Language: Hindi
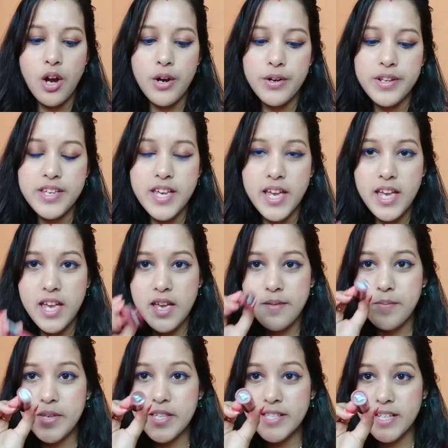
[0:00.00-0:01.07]
और ये है
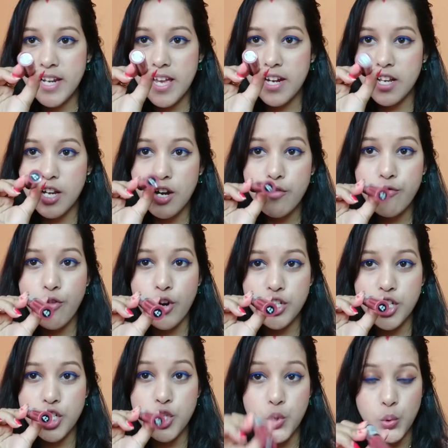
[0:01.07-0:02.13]
मिस क्लियर का
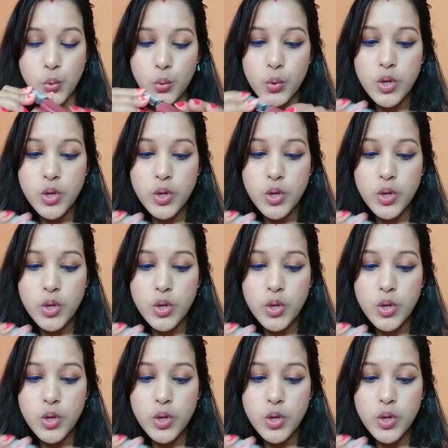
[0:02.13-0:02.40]
42